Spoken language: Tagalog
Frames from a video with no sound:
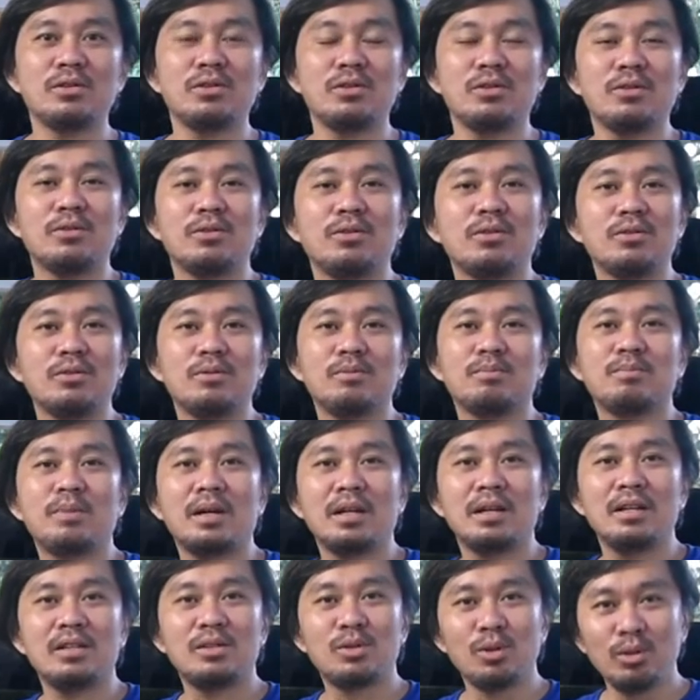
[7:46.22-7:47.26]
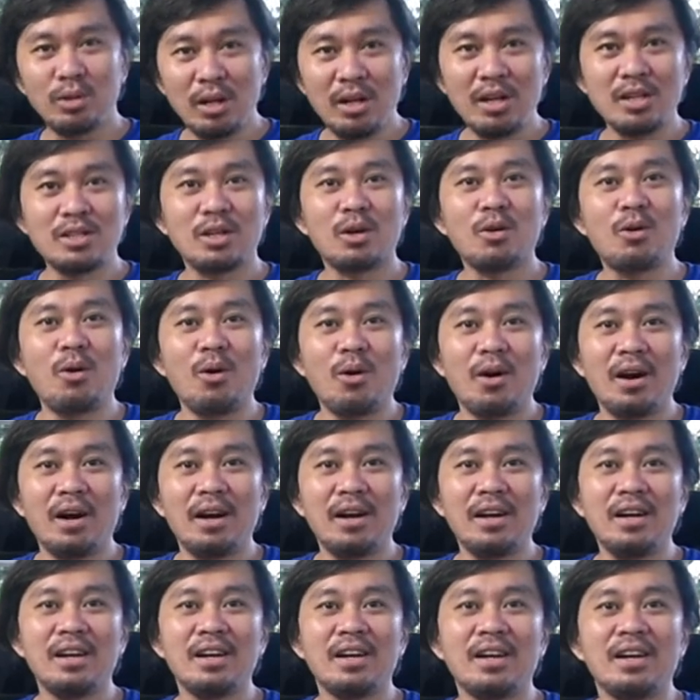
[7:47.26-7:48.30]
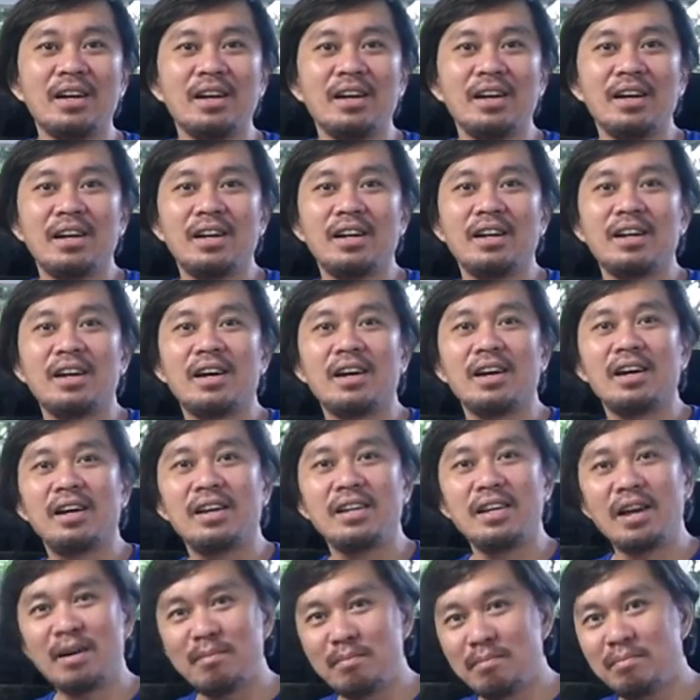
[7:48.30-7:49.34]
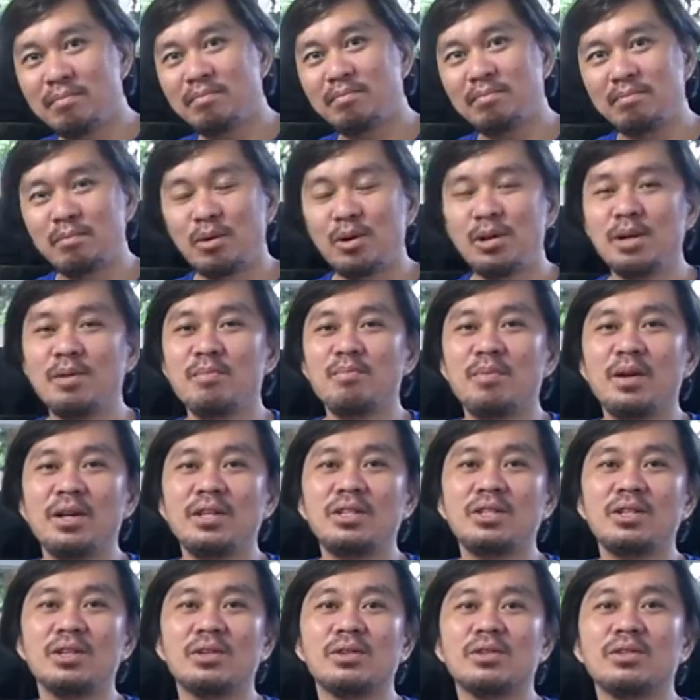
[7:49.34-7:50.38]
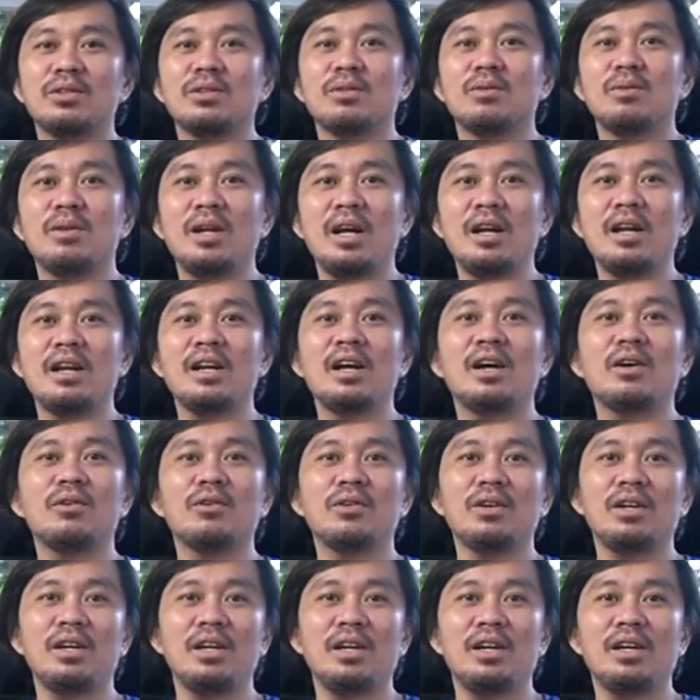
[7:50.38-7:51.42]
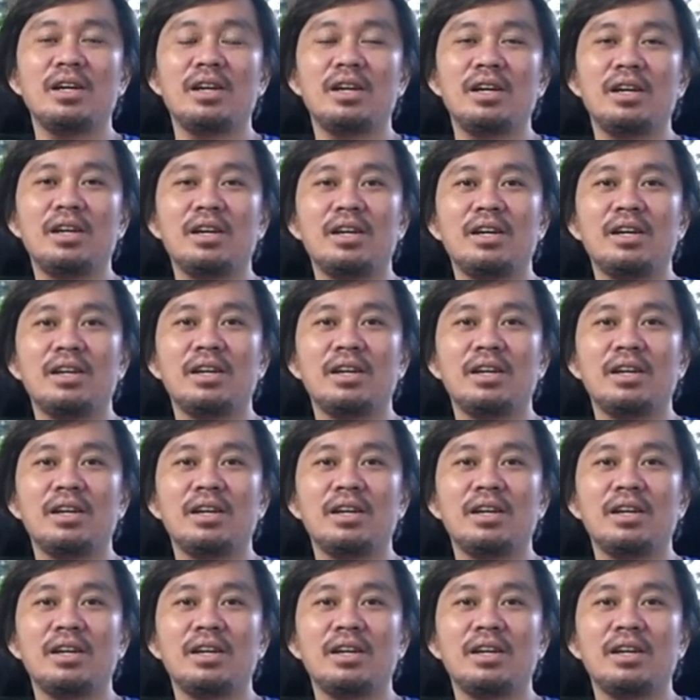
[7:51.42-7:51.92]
So pag sulti na sa kuha na uh, yam mo presyo so wala na na akong gi